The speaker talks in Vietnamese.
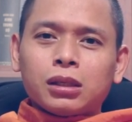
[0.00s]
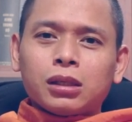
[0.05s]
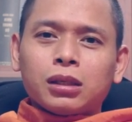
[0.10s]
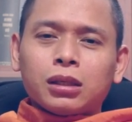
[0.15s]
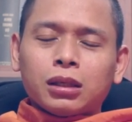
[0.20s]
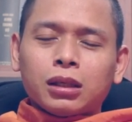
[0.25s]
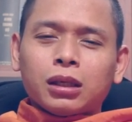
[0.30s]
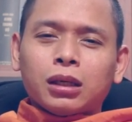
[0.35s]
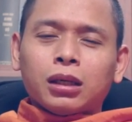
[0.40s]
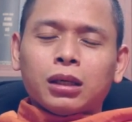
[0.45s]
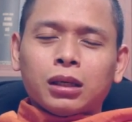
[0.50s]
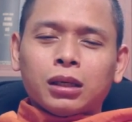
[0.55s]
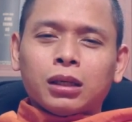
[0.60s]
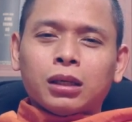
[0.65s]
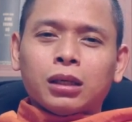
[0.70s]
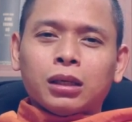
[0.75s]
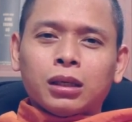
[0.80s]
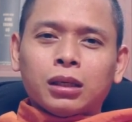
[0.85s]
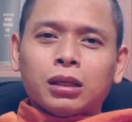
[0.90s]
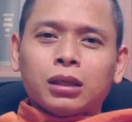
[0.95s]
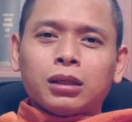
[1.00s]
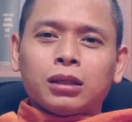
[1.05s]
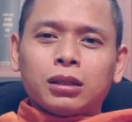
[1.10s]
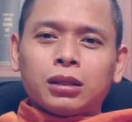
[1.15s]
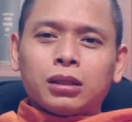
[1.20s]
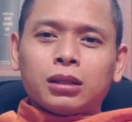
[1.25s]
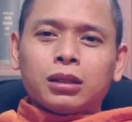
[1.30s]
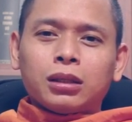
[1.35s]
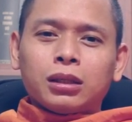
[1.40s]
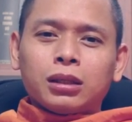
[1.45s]
à,
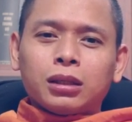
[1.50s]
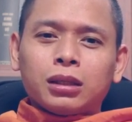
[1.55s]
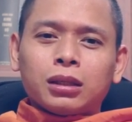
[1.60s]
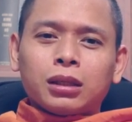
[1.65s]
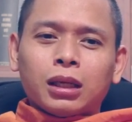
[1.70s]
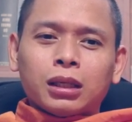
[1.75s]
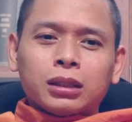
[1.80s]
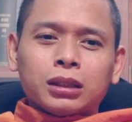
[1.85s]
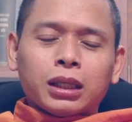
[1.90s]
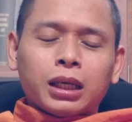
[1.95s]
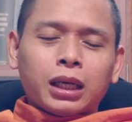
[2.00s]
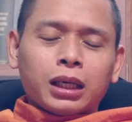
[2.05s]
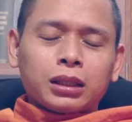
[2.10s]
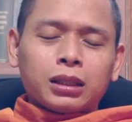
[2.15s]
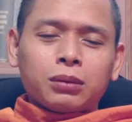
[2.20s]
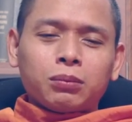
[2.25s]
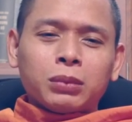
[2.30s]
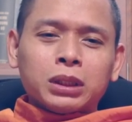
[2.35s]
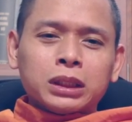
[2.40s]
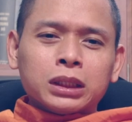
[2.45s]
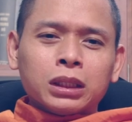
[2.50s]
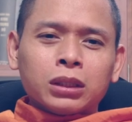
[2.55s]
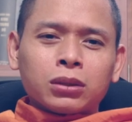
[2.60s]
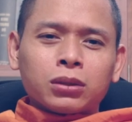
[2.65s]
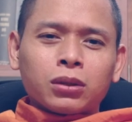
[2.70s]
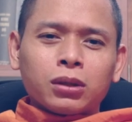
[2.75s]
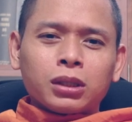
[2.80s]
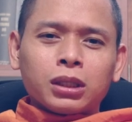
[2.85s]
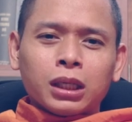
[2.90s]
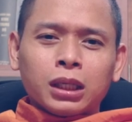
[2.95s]
thành ra đó mình đừng
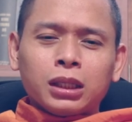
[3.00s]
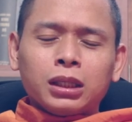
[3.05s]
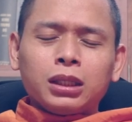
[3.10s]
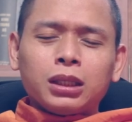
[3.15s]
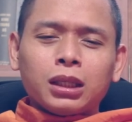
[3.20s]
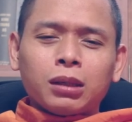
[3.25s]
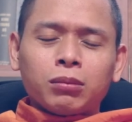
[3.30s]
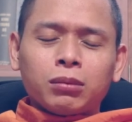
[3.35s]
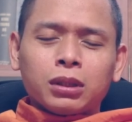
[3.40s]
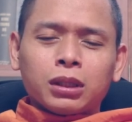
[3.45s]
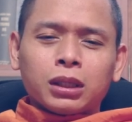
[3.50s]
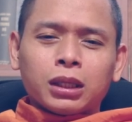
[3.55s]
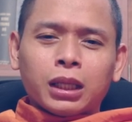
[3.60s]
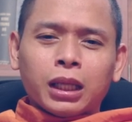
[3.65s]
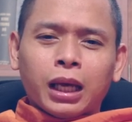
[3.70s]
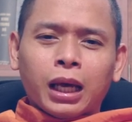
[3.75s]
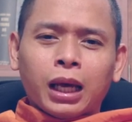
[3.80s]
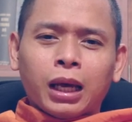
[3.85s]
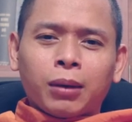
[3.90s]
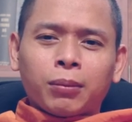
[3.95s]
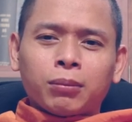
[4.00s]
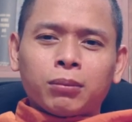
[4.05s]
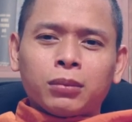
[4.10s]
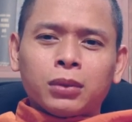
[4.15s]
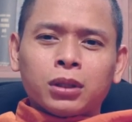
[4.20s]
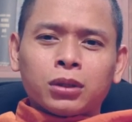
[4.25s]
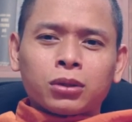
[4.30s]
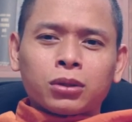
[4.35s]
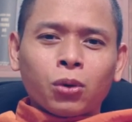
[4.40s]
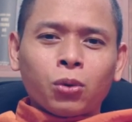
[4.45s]
có nghĩ là mình làm
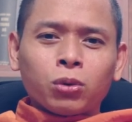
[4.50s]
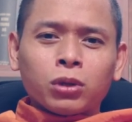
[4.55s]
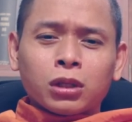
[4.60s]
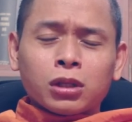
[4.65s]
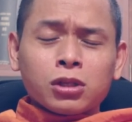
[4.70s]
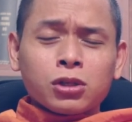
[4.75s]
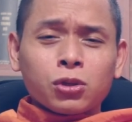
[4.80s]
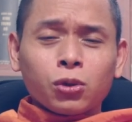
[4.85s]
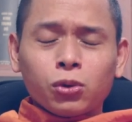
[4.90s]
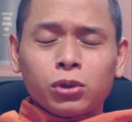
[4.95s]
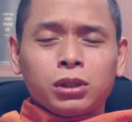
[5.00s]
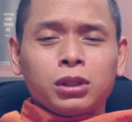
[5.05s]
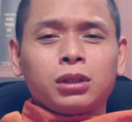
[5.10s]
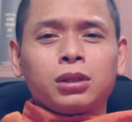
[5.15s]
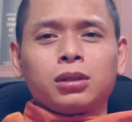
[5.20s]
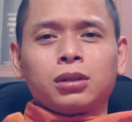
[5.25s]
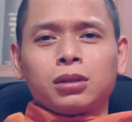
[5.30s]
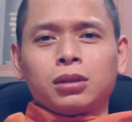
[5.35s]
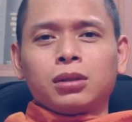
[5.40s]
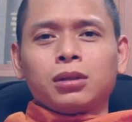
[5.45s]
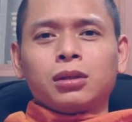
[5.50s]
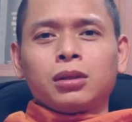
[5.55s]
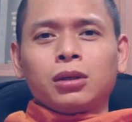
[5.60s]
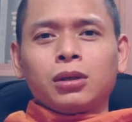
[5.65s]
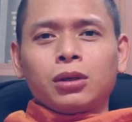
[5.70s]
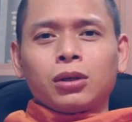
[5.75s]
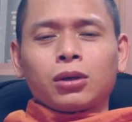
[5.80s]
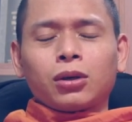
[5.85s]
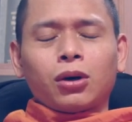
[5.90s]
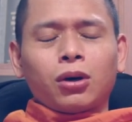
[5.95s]
mình tu là nó xui
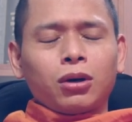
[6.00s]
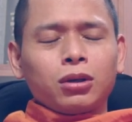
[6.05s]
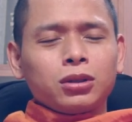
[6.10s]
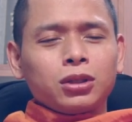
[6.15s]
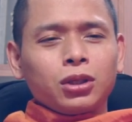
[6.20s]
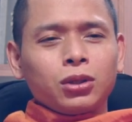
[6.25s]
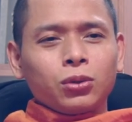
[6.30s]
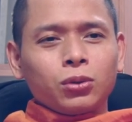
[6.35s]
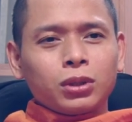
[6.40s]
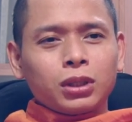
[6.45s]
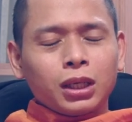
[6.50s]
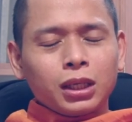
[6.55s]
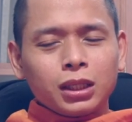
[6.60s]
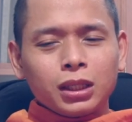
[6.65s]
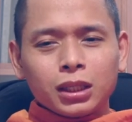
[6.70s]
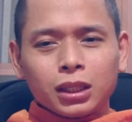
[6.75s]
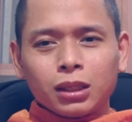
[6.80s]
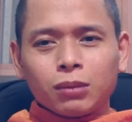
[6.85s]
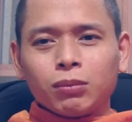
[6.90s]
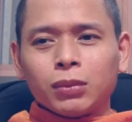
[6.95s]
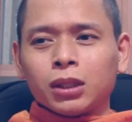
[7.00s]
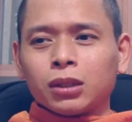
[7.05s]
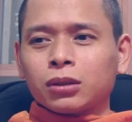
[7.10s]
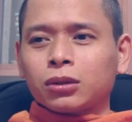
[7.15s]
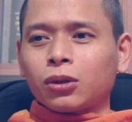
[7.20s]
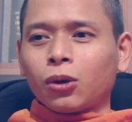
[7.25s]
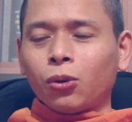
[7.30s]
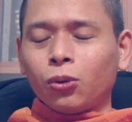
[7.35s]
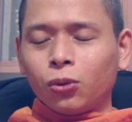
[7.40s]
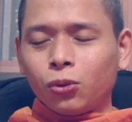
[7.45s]
có nhiều khi mình
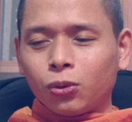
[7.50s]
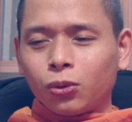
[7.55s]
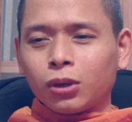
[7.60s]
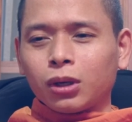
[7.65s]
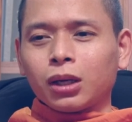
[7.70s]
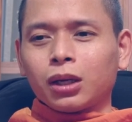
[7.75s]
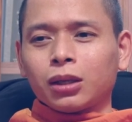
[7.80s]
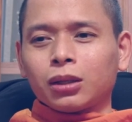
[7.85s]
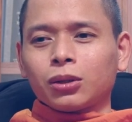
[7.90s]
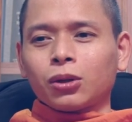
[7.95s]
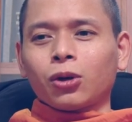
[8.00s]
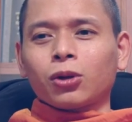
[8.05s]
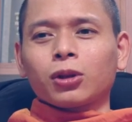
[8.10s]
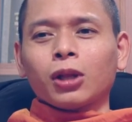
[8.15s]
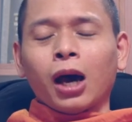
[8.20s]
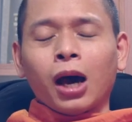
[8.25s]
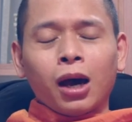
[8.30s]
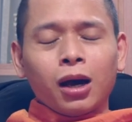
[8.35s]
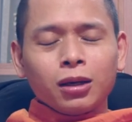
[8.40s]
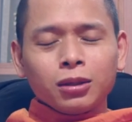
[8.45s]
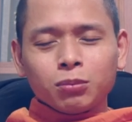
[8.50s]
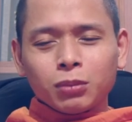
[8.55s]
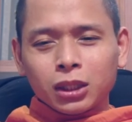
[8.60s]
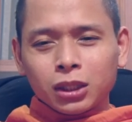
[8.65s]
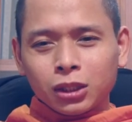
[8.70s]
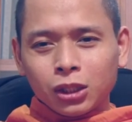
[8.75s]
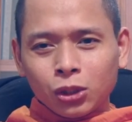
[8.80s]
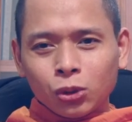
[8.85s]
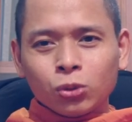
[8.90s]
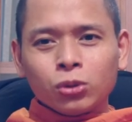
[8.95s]
tu nó đỡ
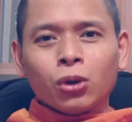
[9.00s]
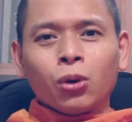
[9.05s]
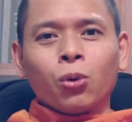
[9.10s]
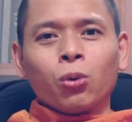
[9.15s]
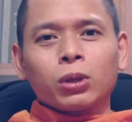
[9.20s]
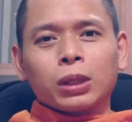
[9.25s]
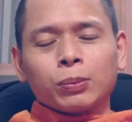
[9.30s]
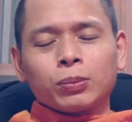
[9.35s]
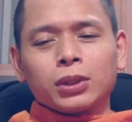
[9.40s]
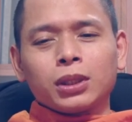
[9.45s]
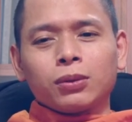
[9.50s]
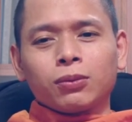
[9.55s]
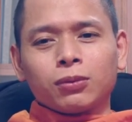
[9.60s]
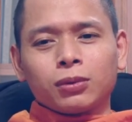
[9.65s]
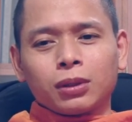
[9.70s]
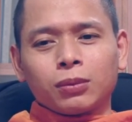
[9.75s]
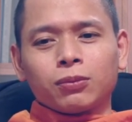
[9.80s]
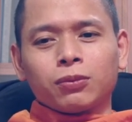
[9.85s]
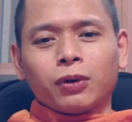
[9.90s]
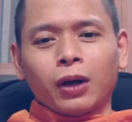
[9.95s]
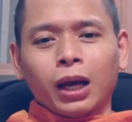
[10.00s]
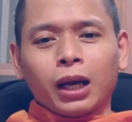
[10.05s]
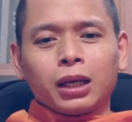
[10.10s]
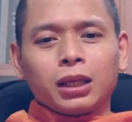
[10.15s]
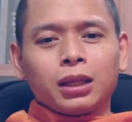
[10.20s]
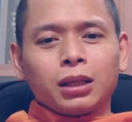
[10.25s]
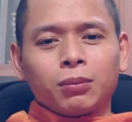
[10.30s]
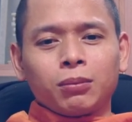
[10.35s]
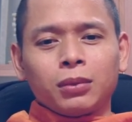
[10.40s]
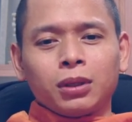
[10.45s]
mình nhiều vụ lắm chứ không phải
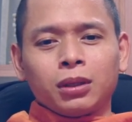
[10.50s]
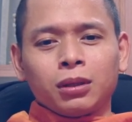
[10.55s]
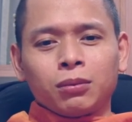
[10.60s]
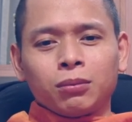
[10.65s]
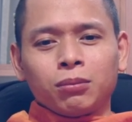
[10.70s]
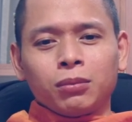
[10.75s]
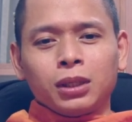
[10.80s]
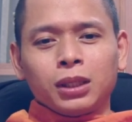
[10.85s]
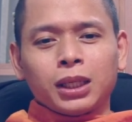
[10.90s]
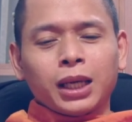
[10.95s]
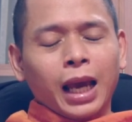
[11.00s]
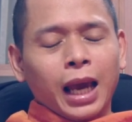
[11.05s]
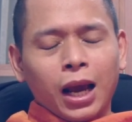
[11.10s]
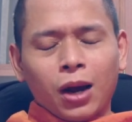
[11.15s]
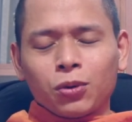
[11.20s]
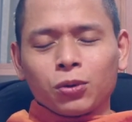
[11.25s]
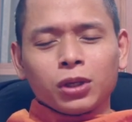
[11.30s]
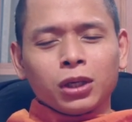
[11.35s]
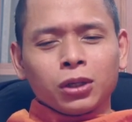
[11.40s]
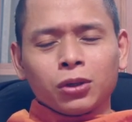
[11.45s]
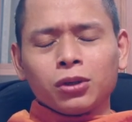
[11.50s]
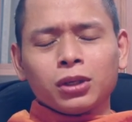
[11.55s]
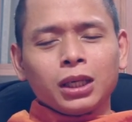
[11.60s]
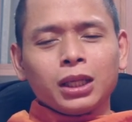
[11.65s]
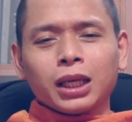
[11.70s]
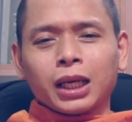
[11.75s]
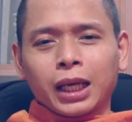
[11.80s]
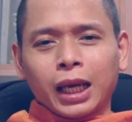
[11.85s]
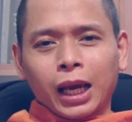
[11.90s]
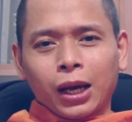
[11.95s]
là mình bị khảo đừng có nghĩ
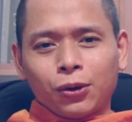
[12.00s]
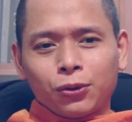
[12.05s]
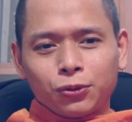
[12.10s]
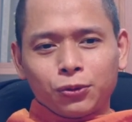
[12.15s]
là khảo